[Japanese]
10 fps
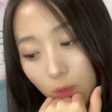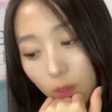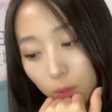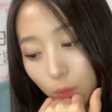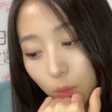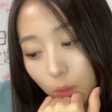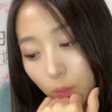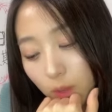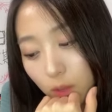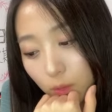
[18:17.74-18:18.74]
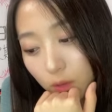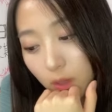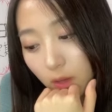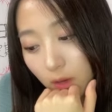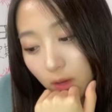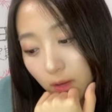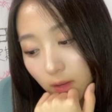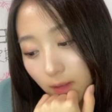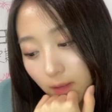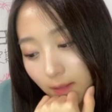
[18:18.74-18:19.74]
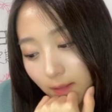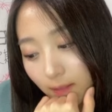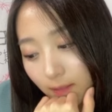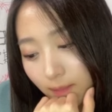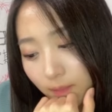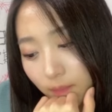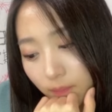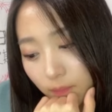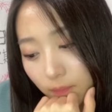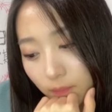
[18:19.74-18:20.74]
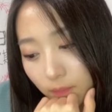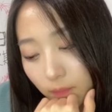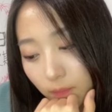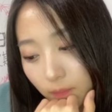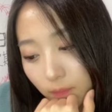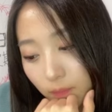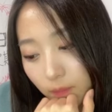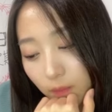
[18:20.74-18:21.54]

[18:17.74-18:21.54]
であとめちゃくちゃうん